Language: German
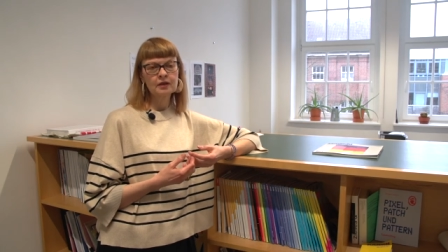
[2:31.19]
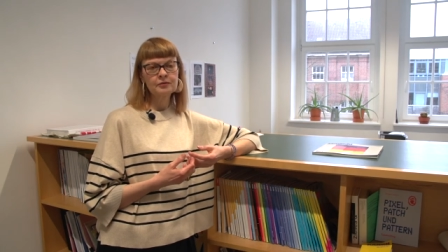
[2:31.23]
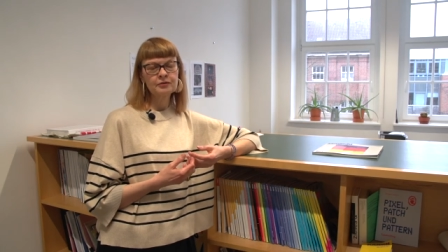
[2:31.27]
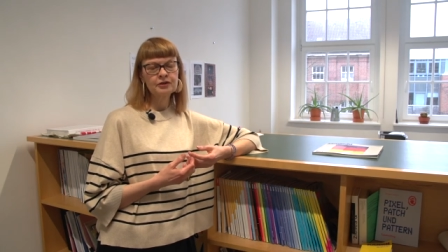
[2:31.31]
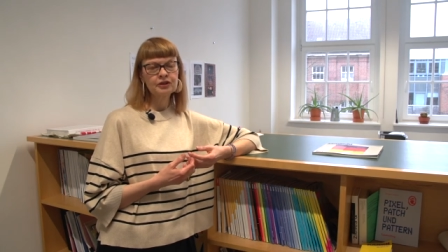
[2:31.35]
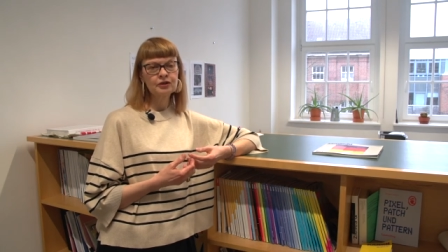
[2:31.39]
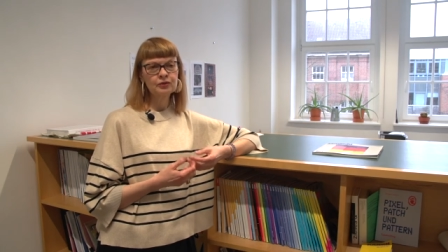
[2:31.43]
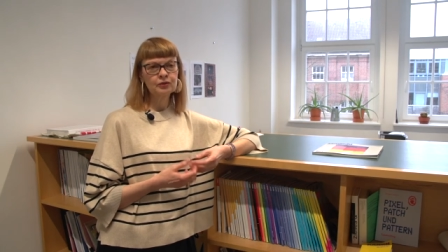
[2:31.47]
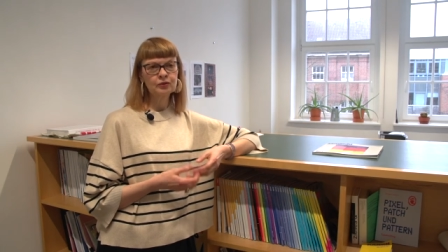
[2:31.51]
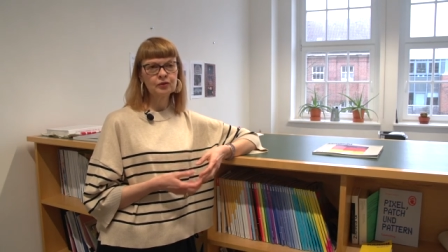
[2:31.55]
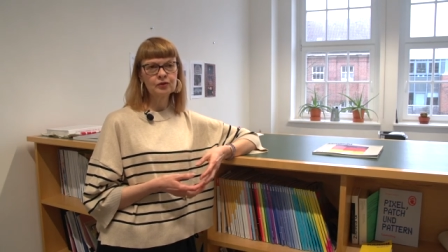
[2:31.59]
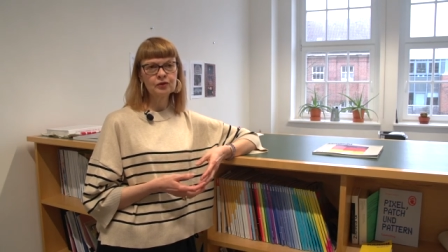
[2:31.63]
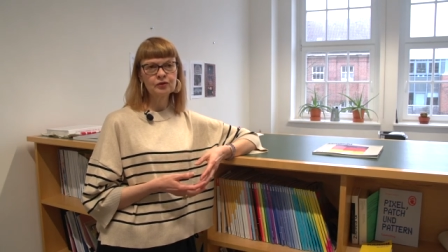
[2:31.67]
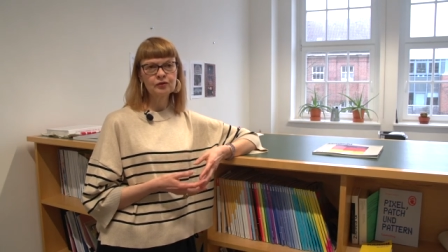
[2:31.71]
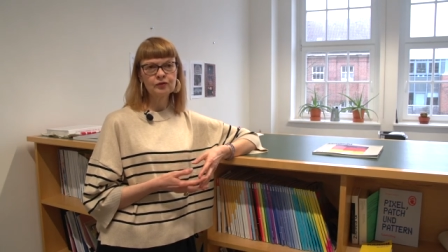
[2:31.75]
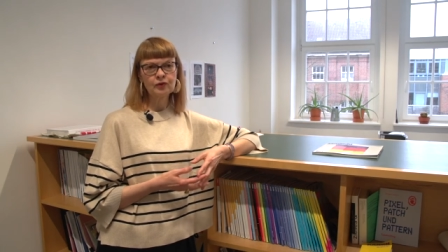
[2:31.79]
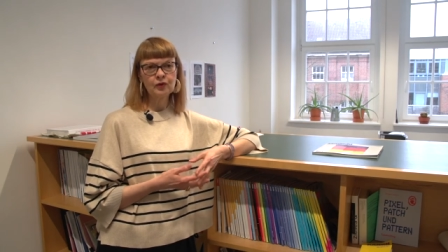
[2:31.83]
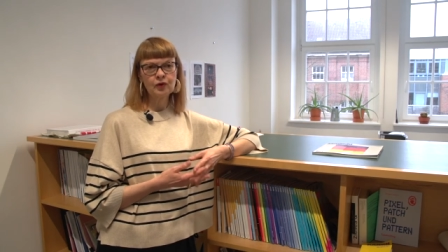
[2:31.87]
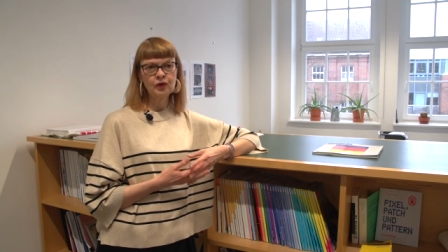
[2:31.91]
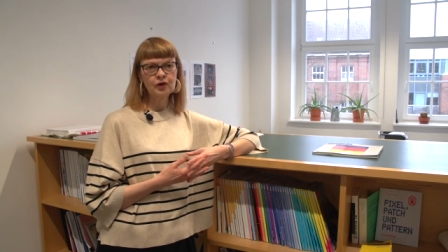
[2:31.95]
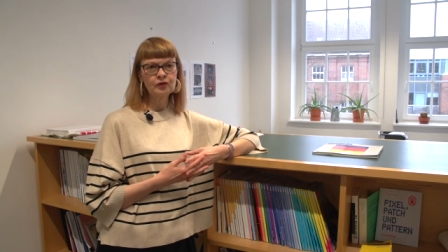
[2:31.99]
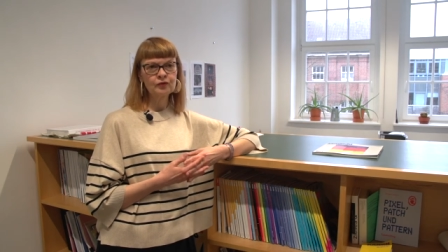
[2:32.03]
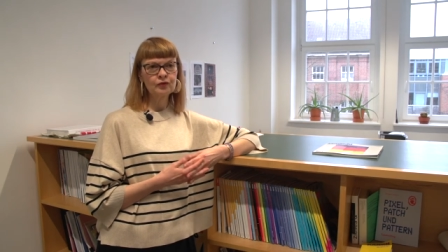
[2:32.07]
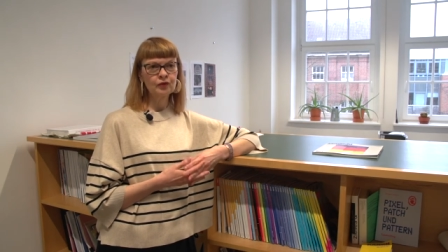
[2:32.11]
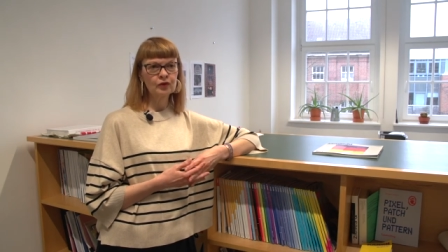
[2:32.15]
sich holen
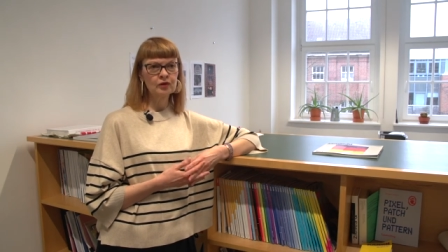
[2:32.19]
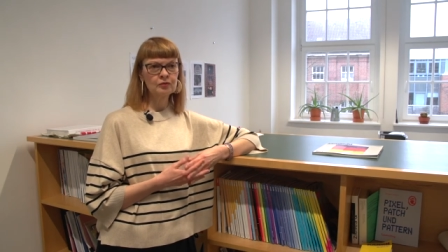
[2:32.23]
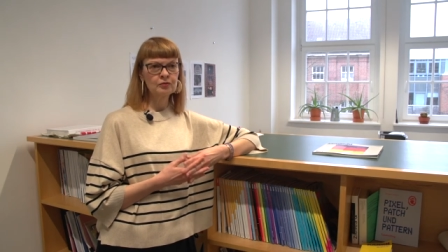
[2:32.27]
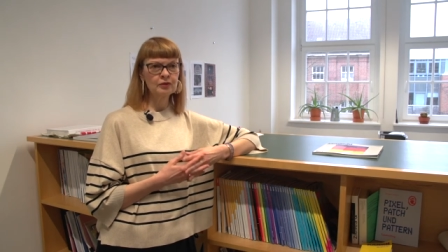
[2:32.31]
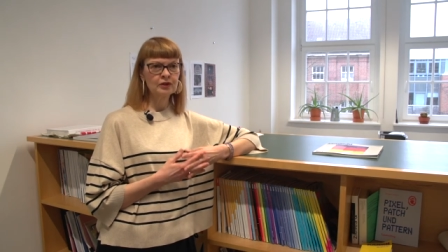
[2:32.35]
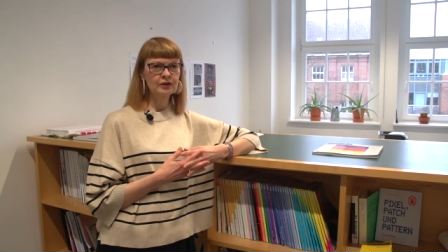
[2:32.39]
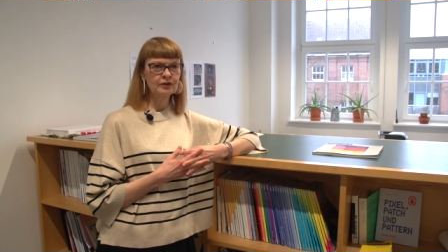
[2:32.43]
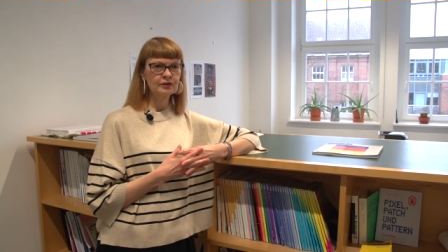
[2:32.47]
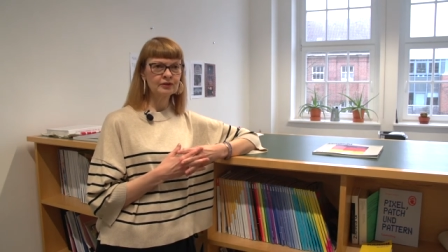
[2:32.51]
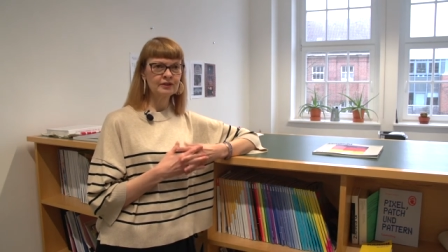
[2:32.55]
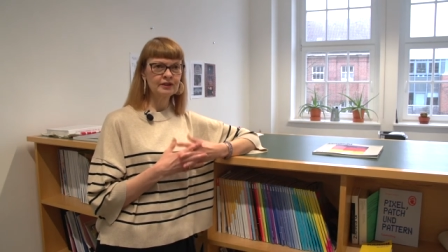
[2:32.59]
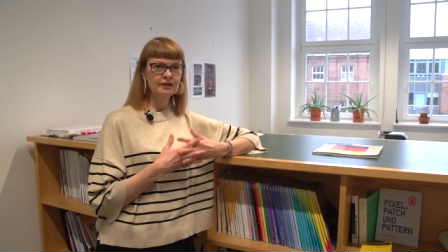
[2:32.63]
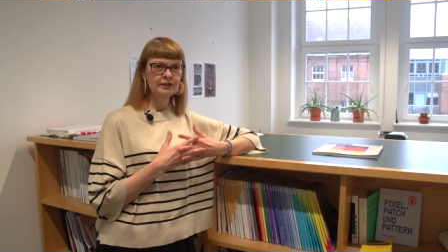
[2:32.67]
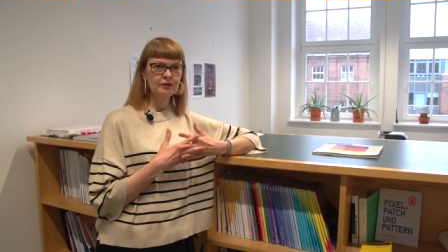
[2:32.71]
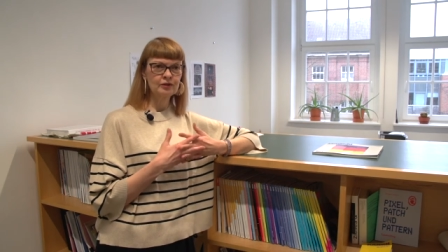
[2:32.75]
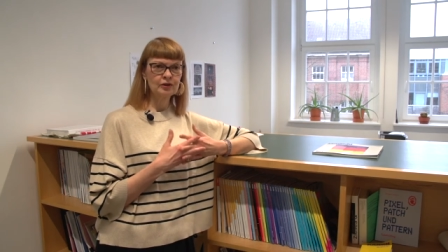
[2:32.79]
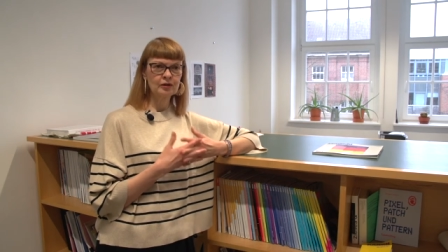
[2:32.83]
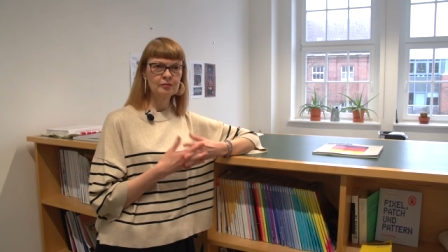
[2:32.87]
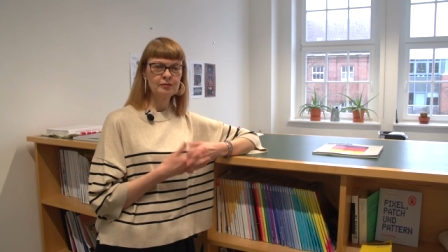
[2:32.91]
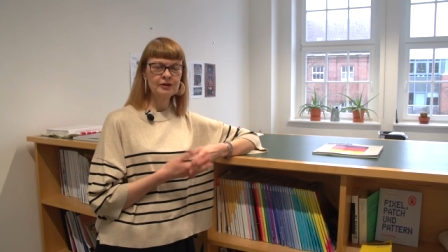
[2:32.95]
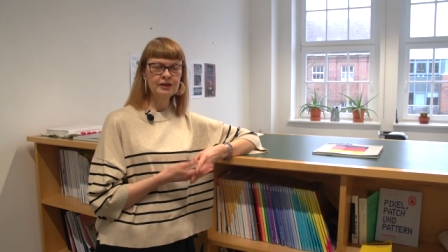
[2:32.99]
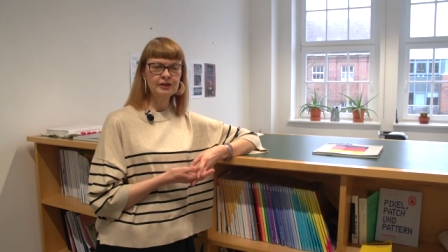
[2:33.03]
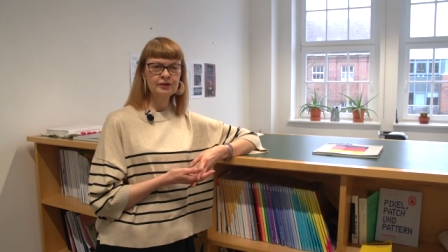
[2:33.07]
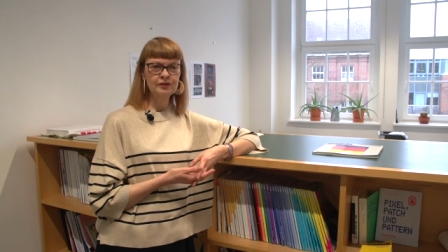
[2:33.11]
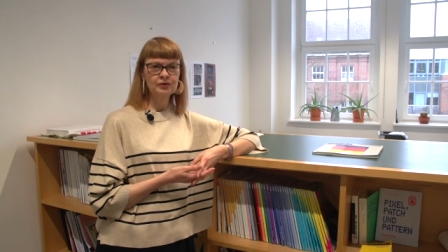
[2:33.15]
wollen, worüber die
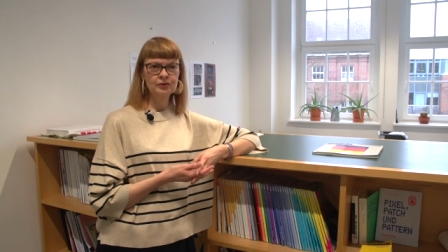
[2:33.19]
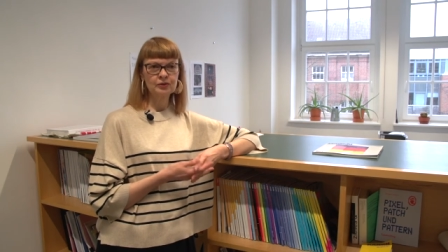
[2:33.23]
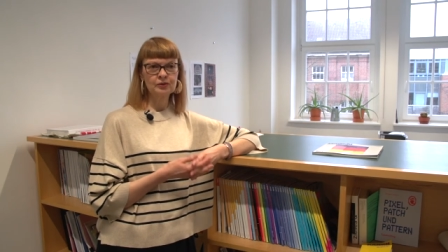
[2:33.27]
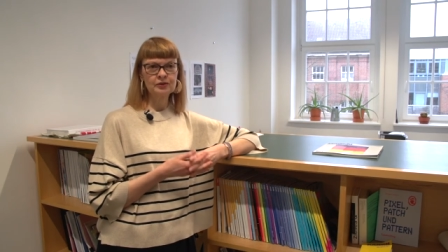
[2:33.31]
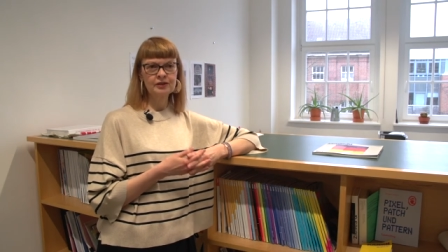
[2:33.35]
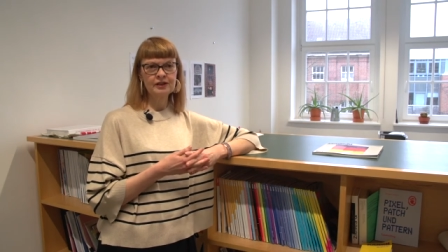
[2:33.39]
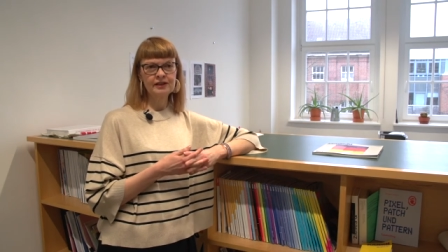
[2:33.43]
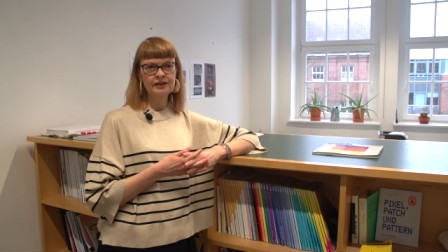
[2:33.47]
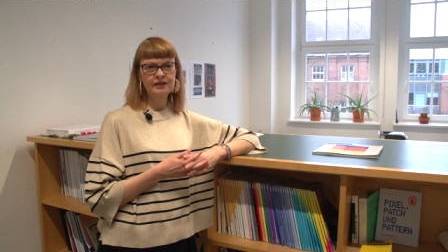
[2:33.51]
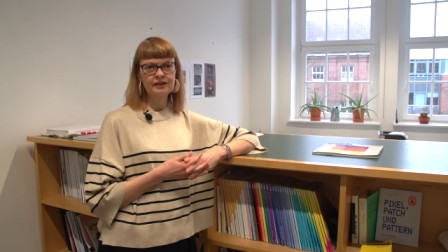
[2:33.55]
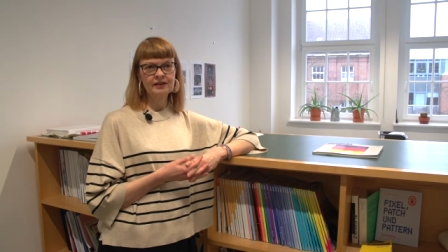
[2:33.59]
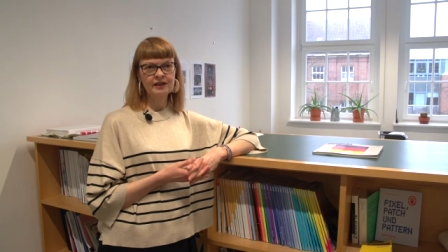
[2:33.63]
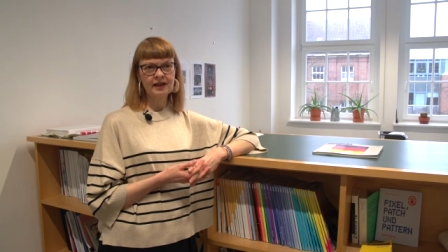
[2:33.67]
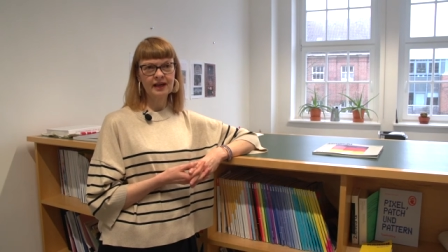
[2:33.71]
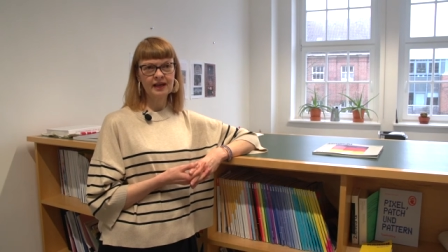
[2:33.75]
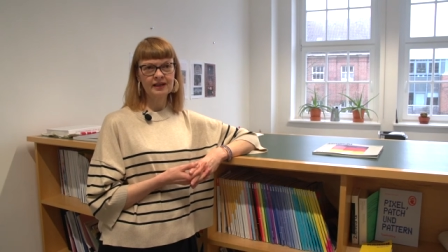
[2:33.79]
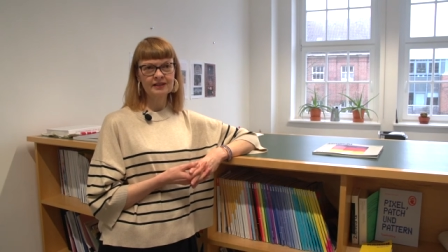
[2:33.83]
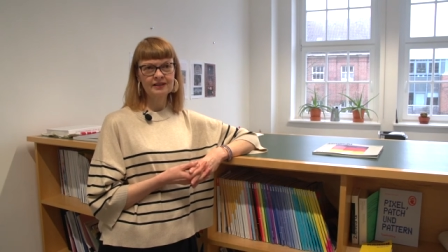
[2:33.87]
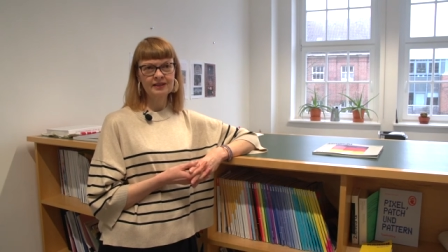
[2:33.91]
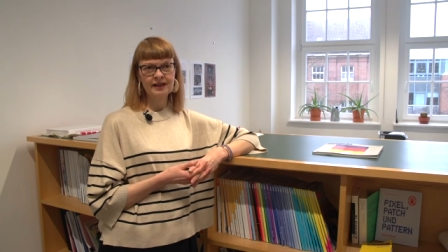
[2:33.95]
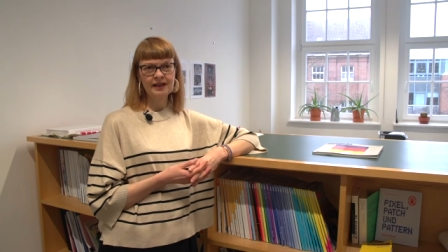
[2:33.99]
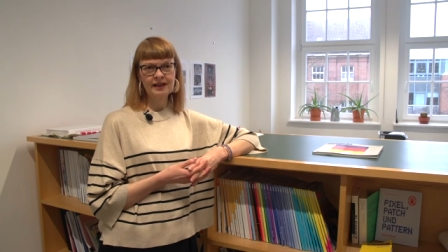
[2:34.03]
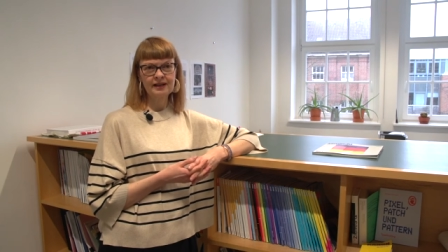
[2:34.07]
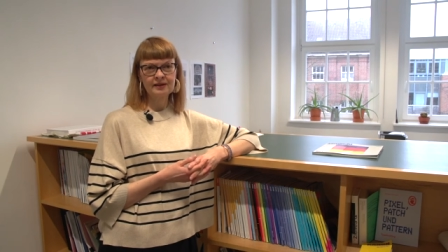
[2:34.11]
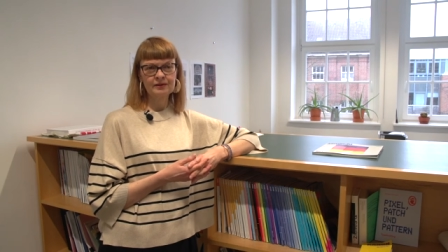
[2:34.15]
Kommilitoninnen
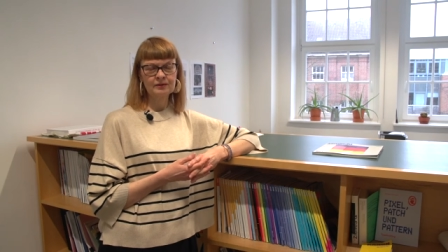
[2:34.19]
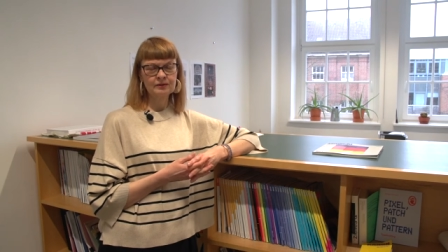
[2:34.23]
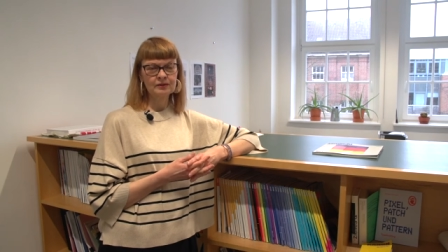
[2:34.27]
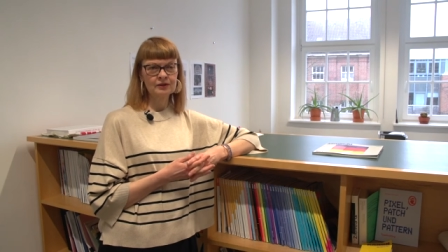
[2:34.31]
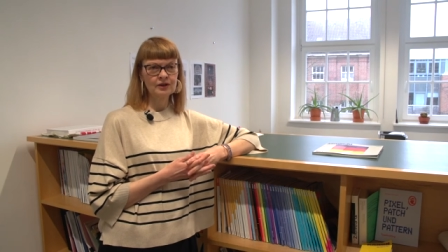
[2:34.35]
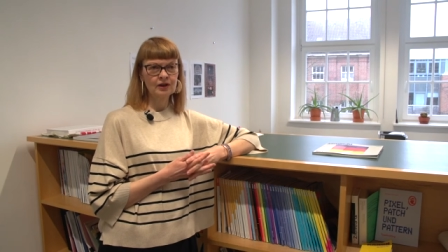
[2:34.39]
nachdenken